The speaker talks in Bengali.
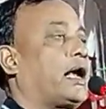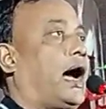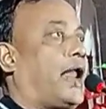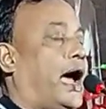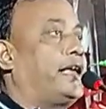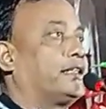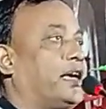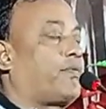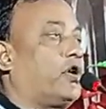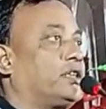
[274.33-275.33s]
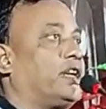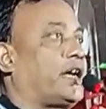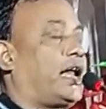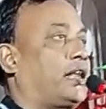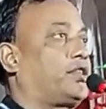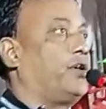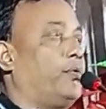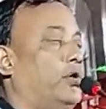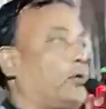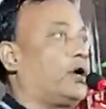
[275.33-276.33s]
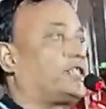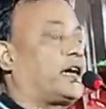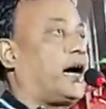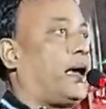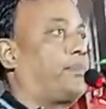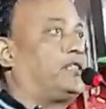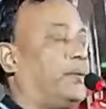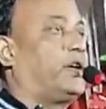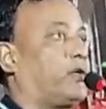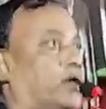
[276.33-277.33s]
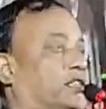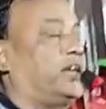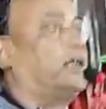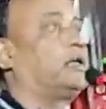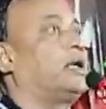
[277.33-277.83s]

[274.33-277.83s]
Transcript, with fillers: কারা আইএসএফ করেছে কারা তৃণমূল করেছে কারা বিজেপি করেছে